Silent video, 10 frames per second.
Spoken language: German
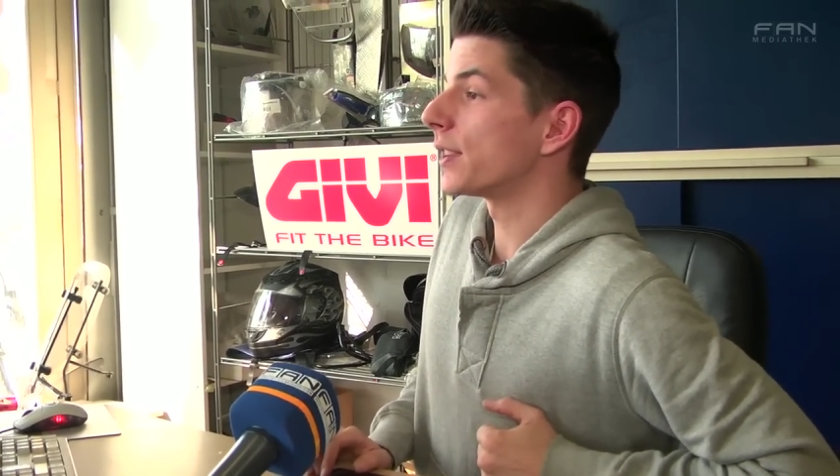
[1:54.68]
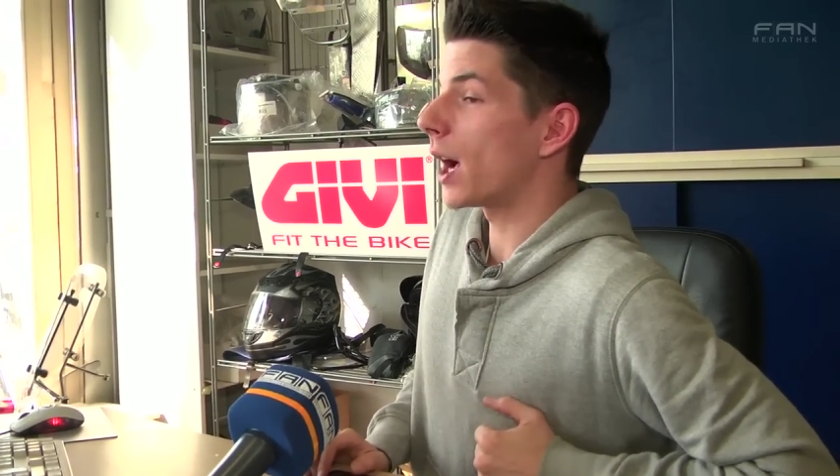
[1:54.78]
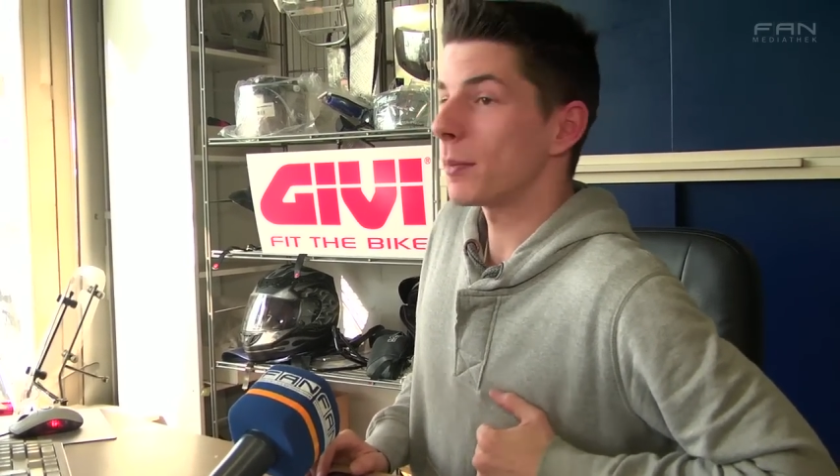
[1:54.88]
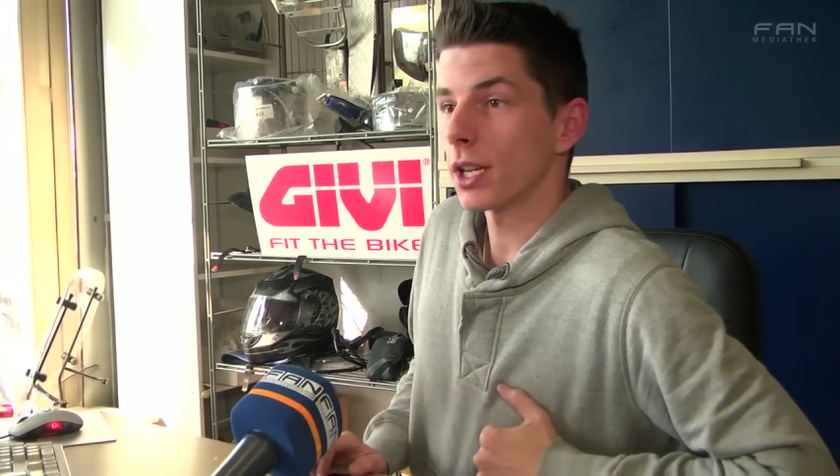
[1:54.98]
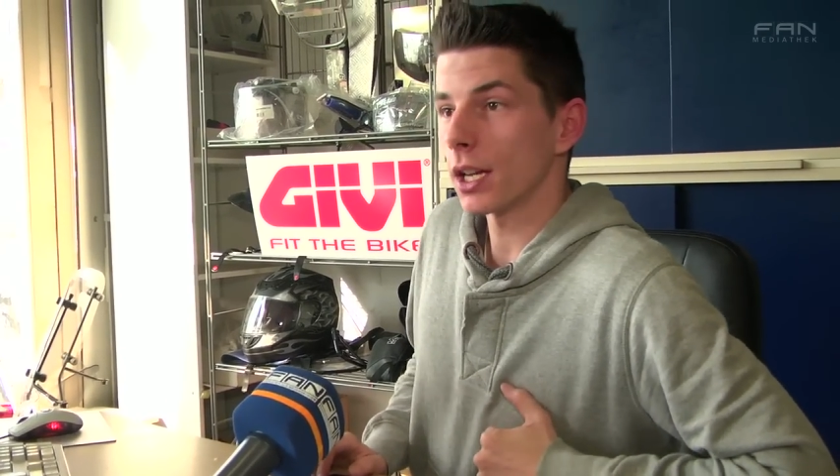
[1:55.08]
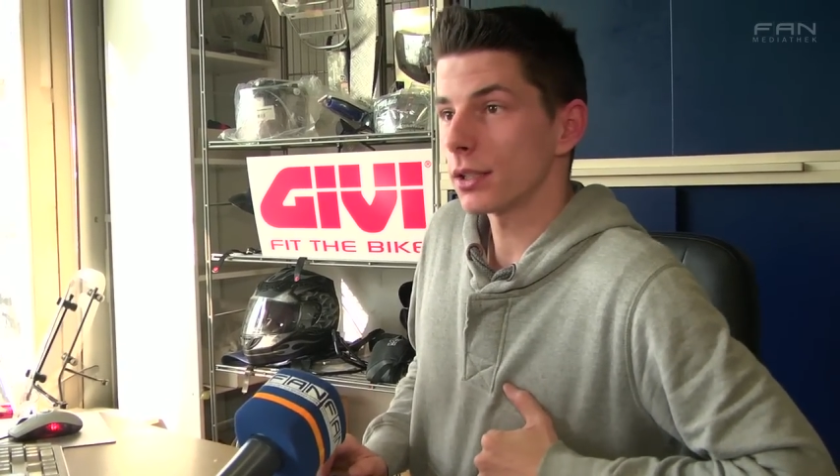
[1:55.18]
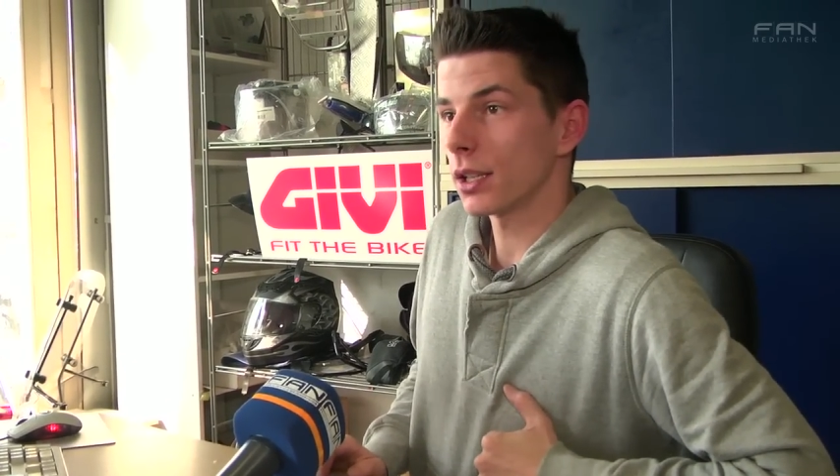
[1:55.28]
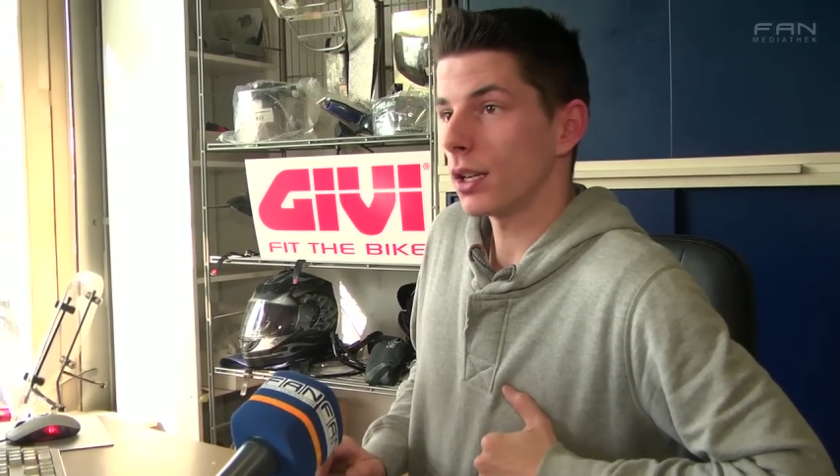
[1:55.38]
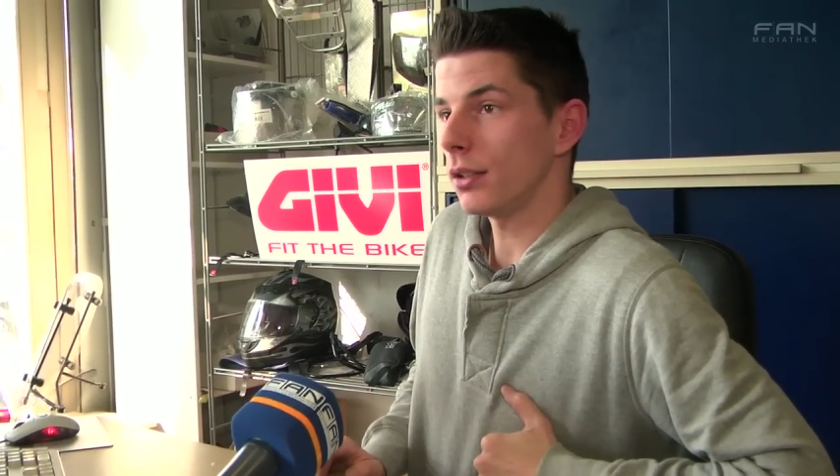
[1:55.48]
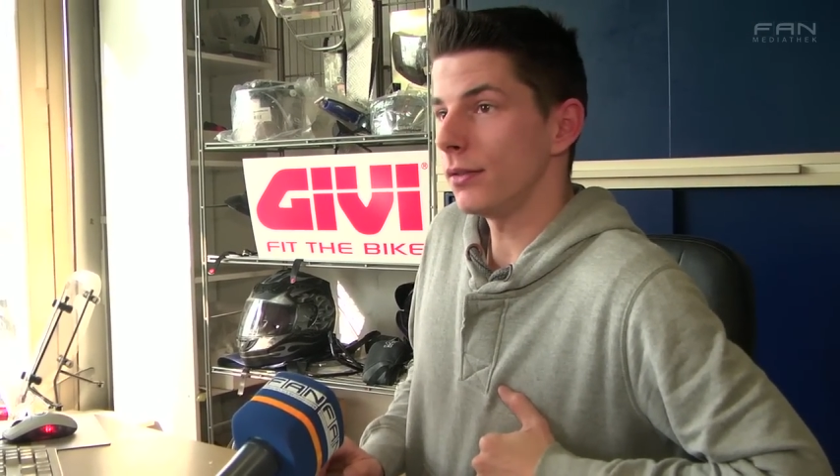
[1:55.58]
Damenrad
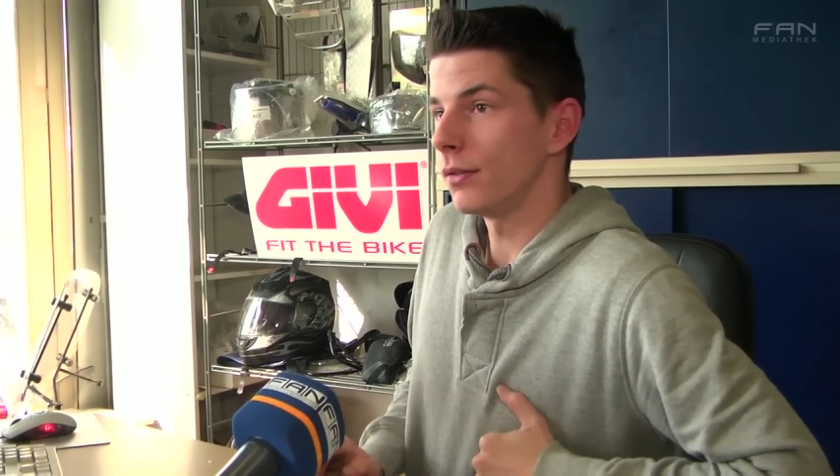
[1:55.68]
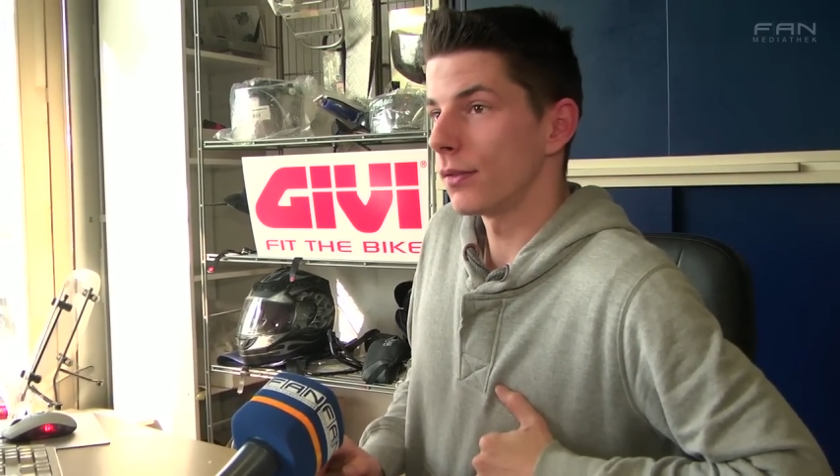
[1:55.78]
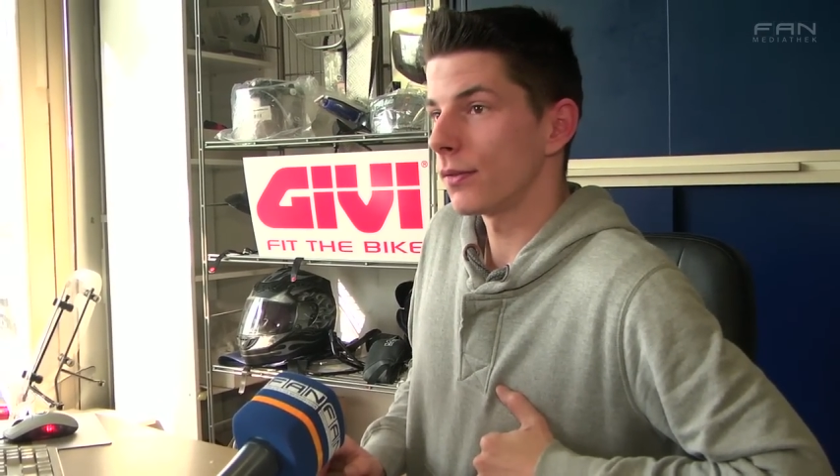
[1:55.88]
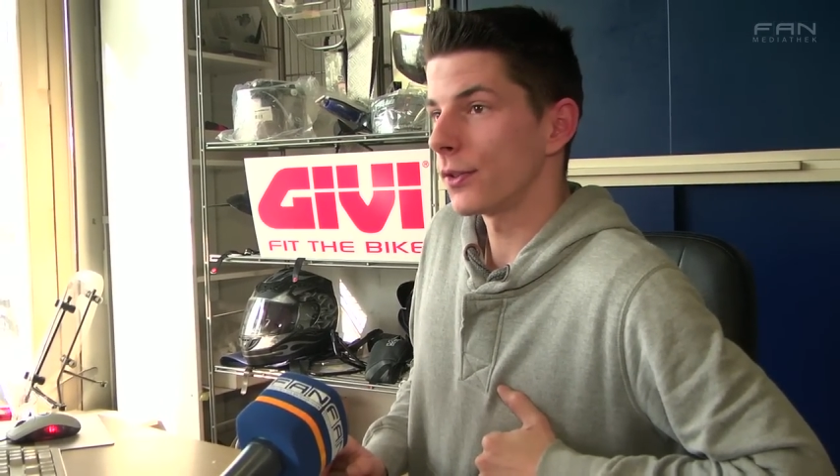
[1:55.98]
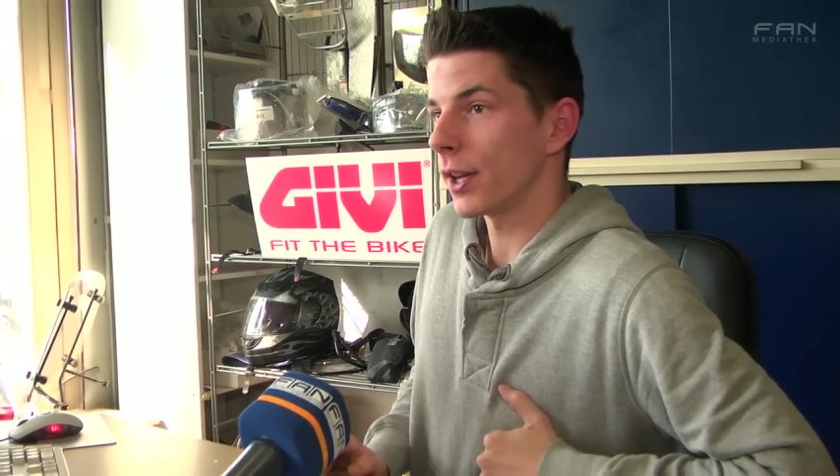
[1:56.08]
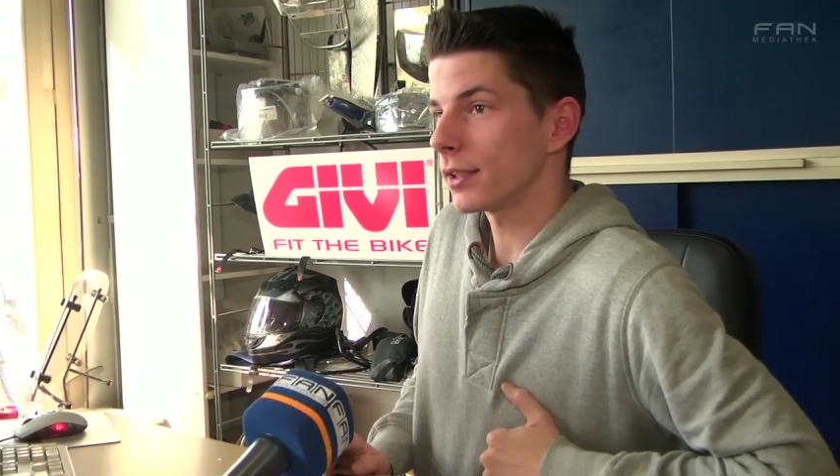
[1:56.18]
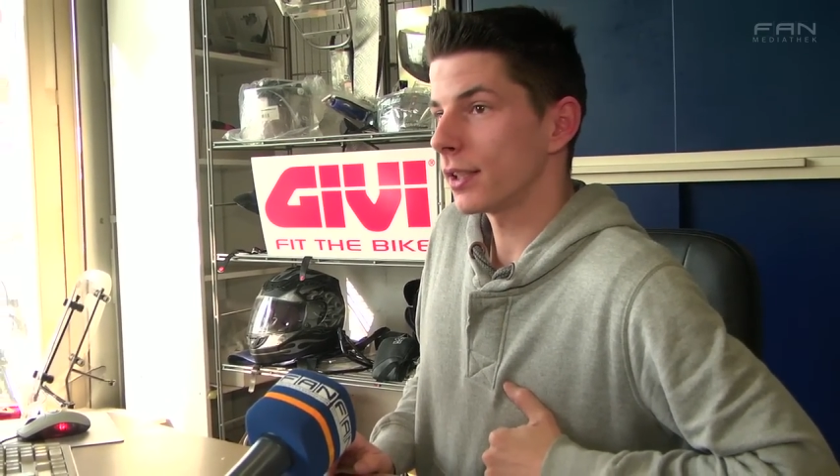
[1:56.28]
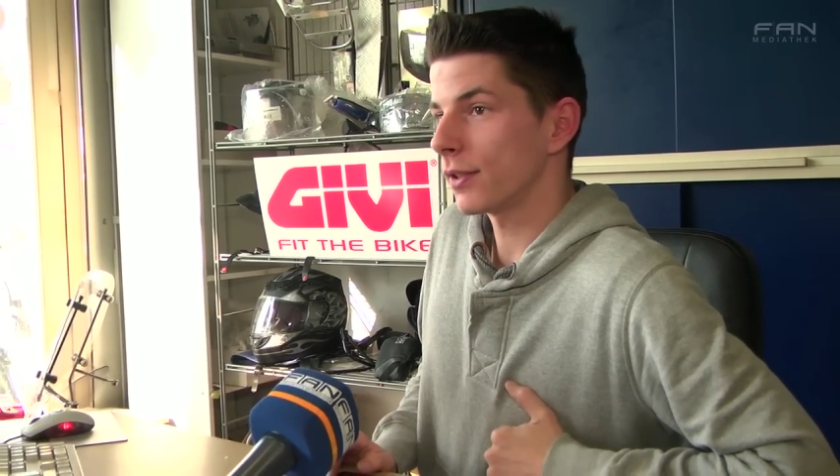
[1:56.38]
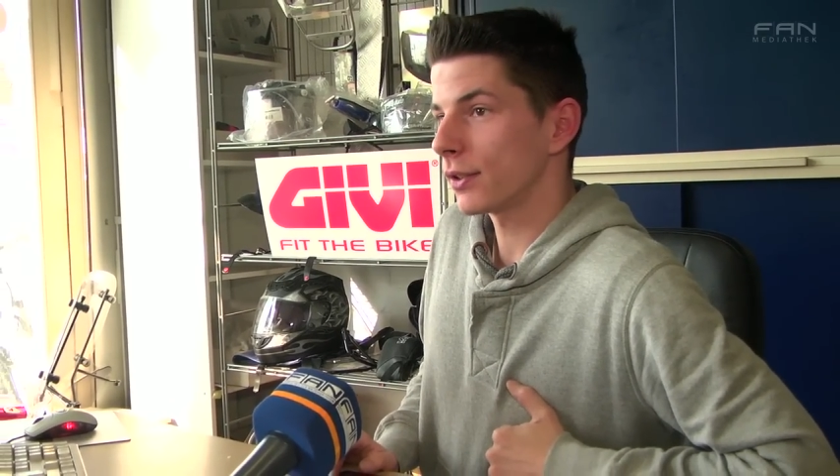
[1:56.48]
da. Sagt er,